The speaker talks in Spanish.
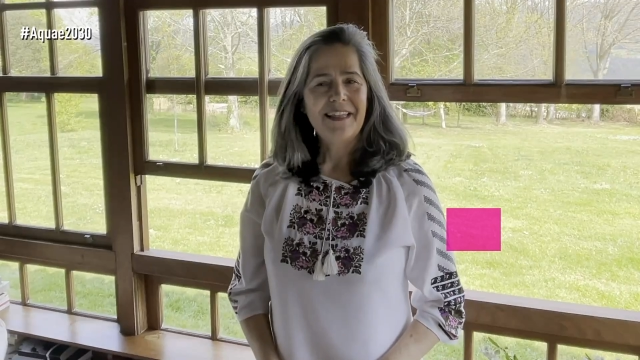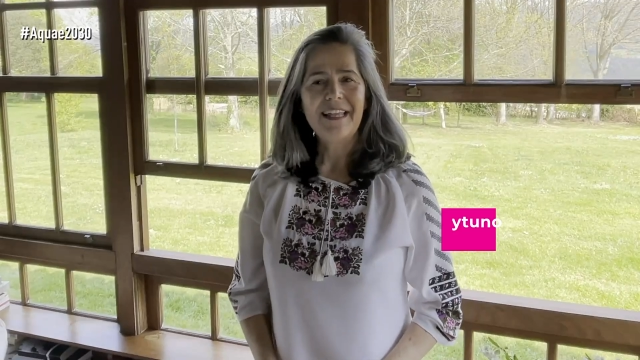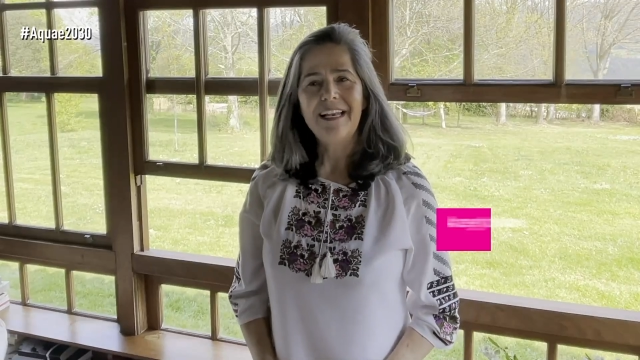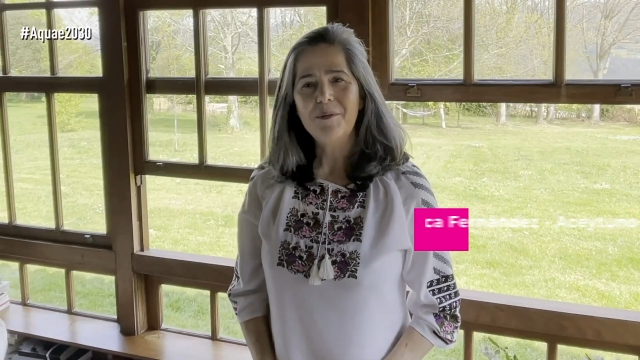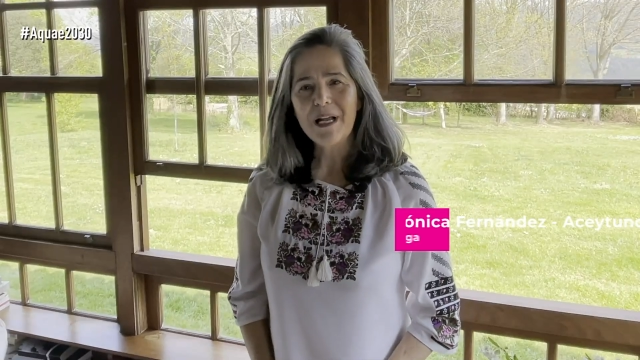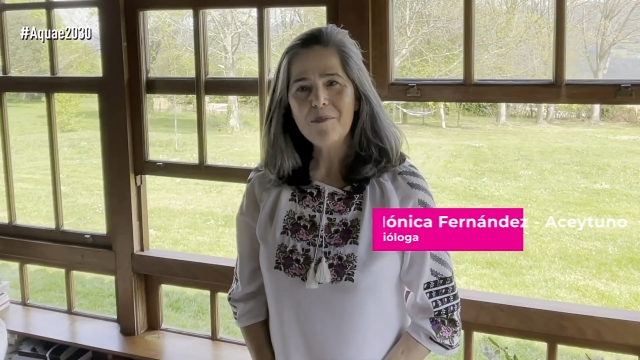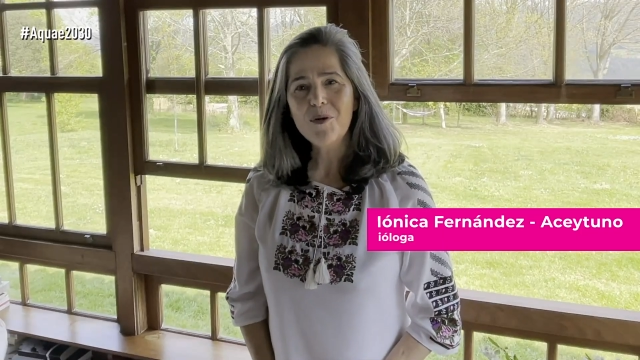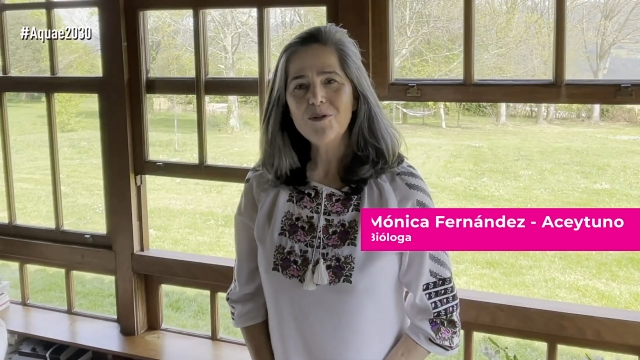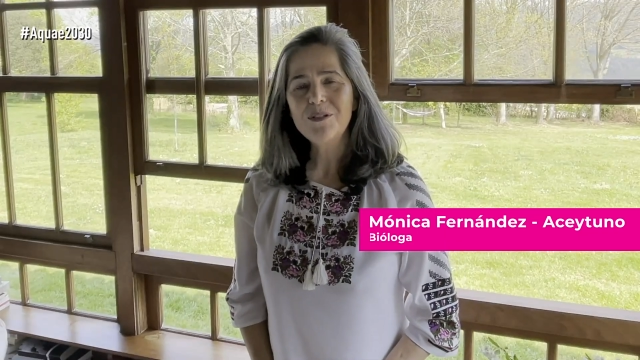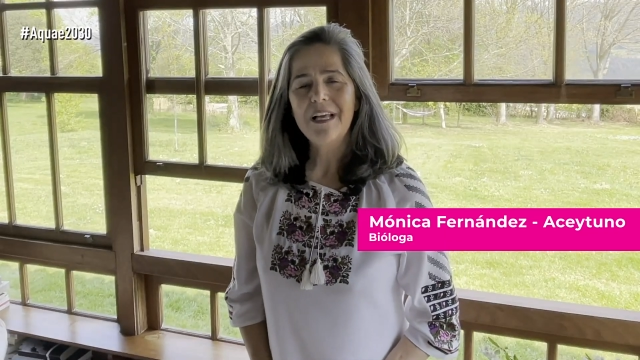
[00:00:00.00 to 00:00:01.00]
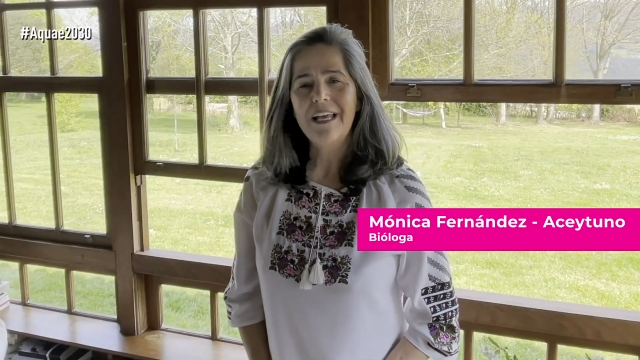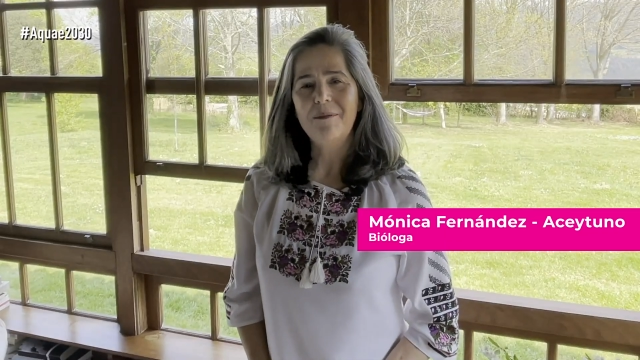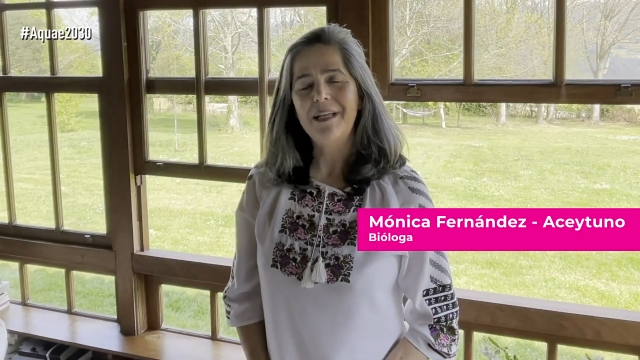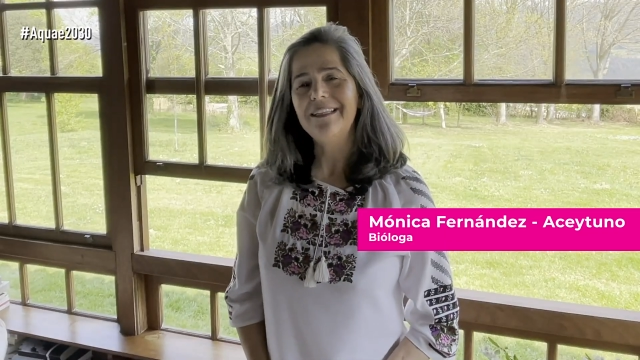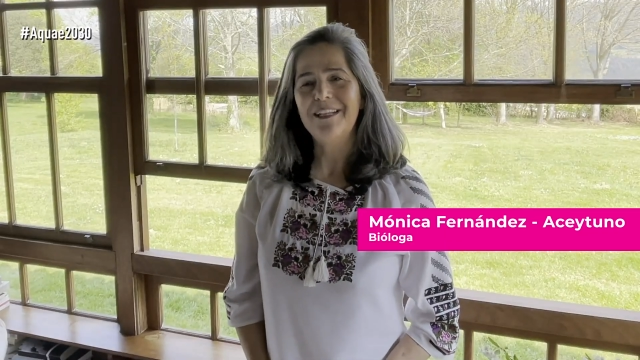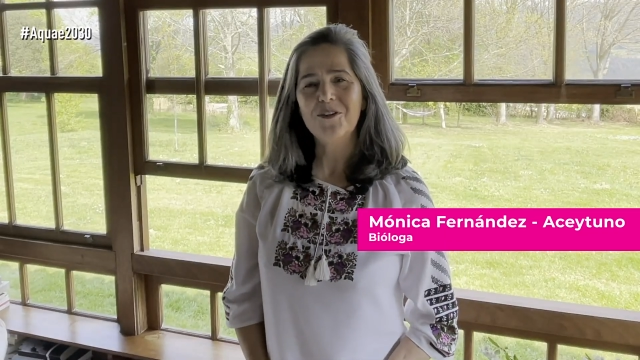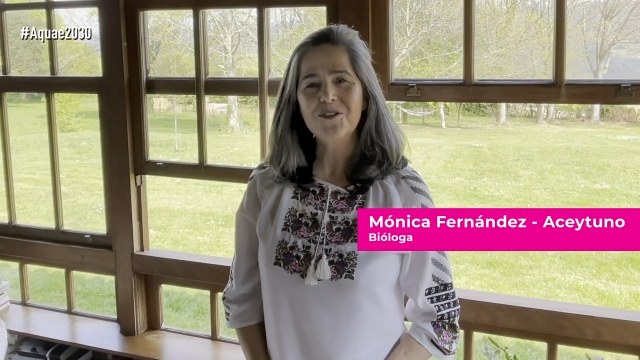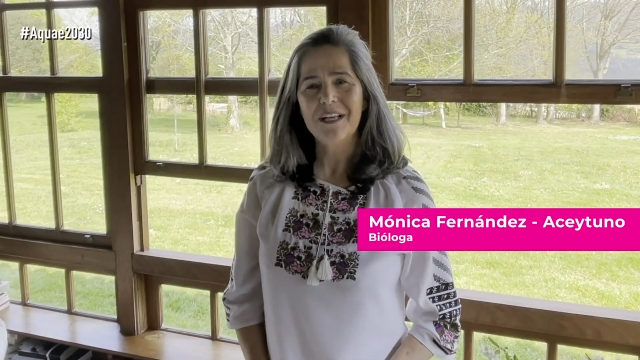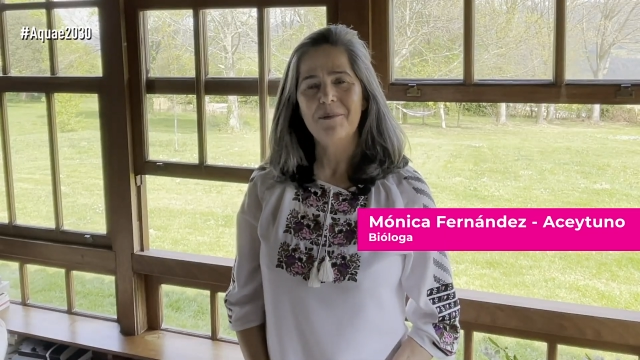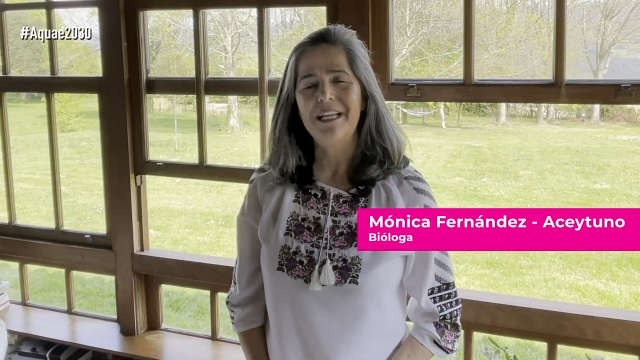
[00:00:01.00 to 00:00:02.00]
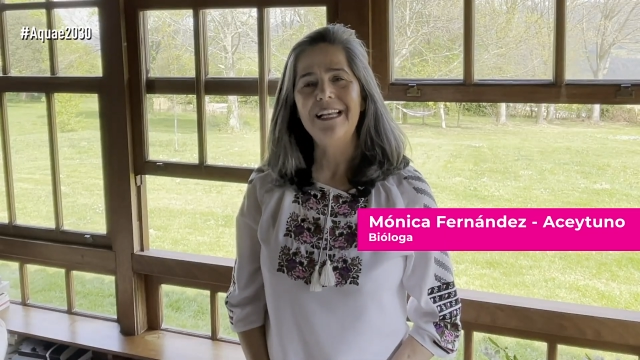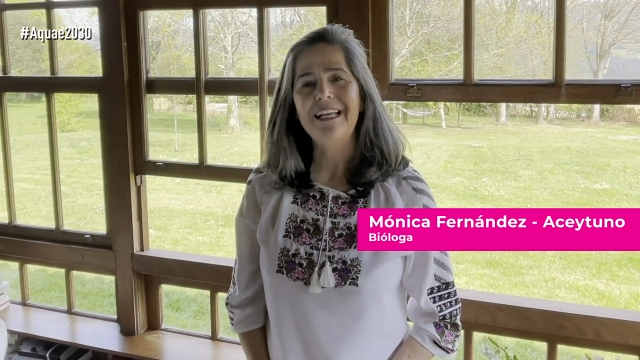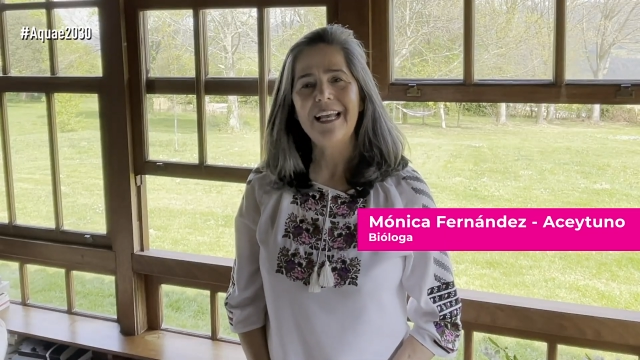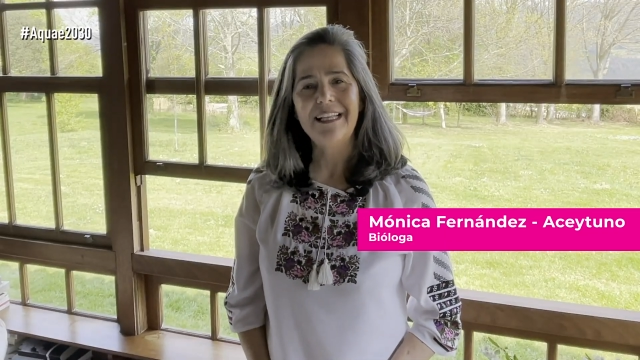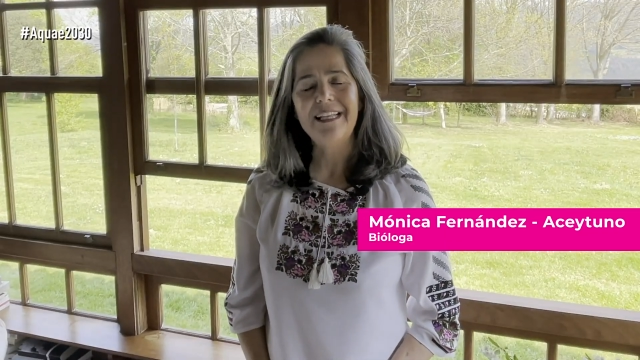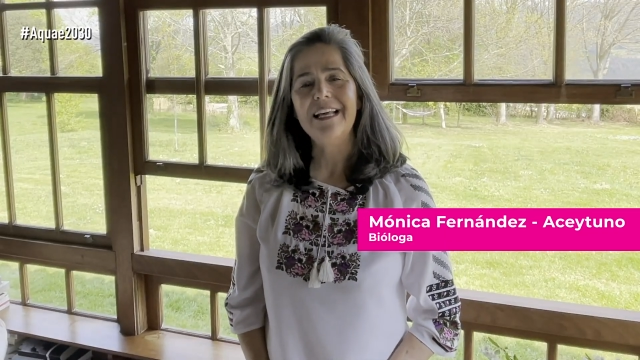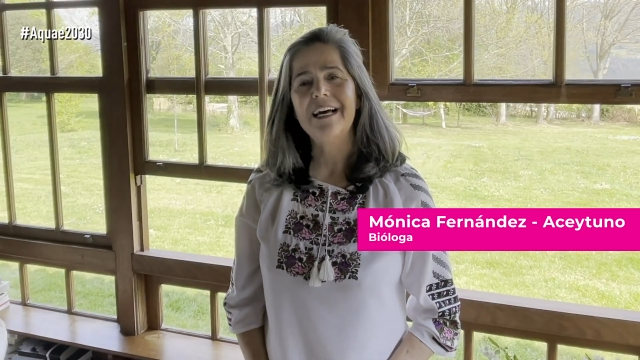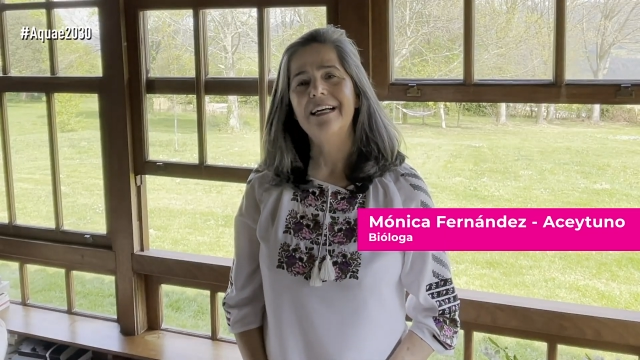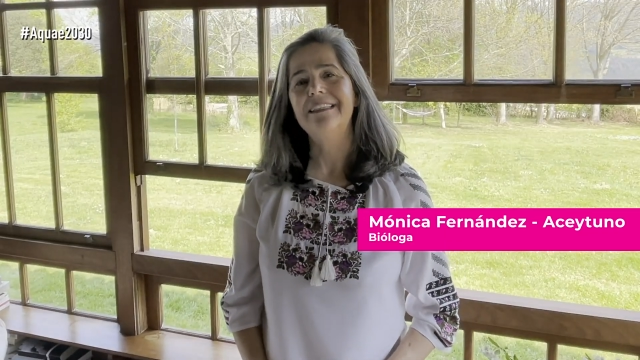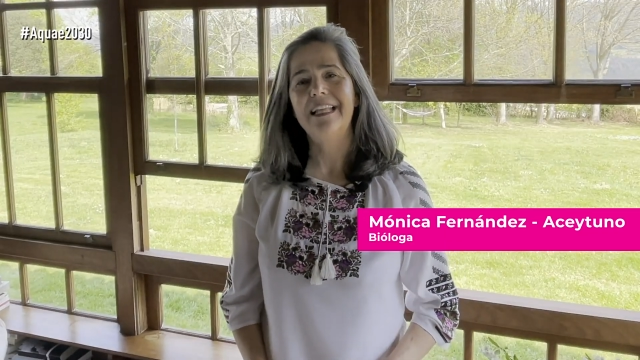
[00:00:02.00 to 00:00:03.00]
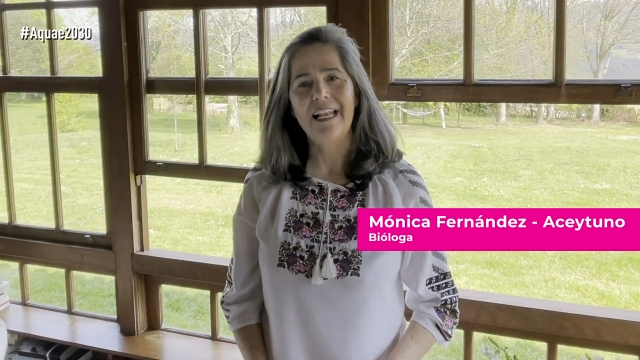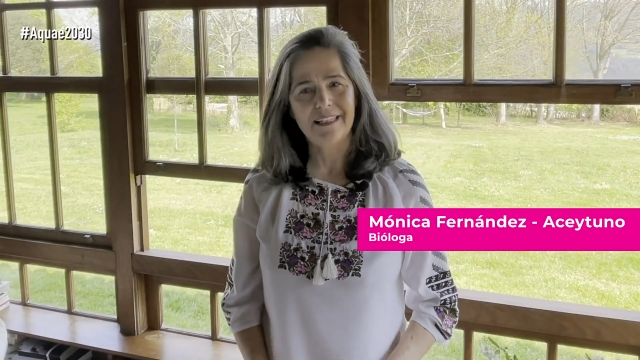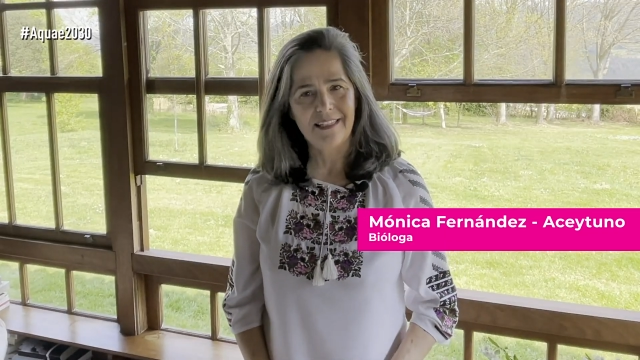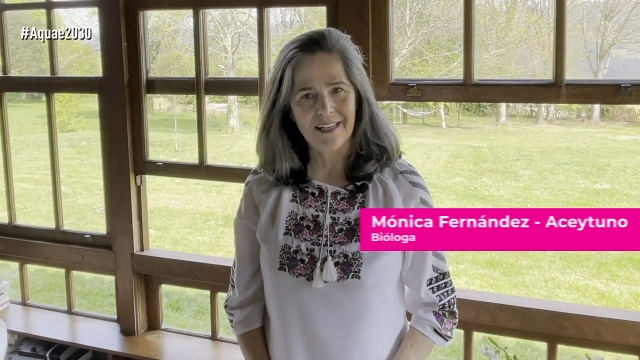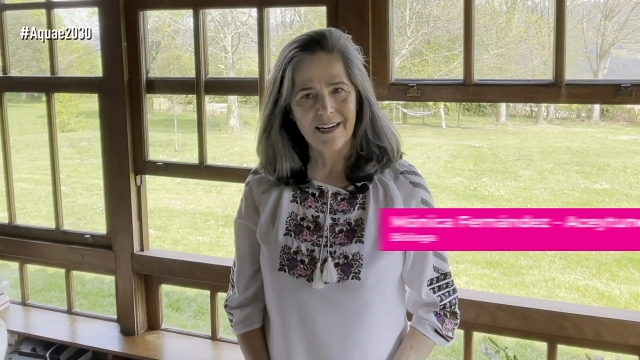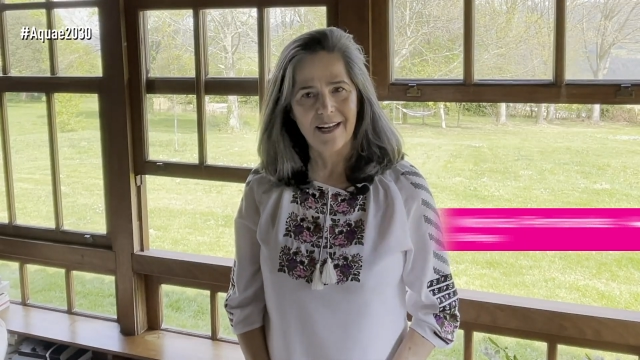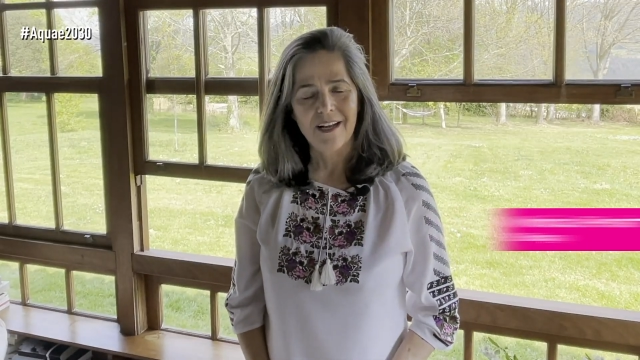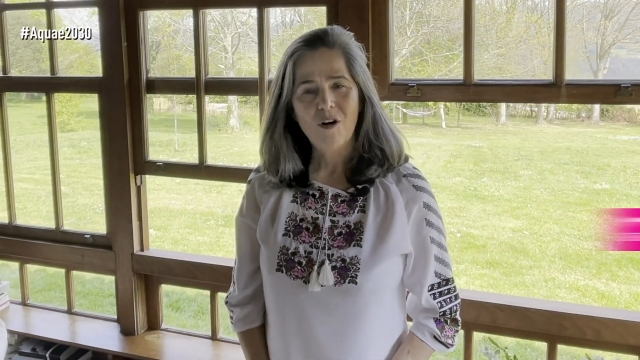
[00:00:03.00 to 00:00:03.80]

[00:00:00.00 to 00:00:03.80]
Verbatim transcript: Celebramos el 22 de abril el Día de la Tierra,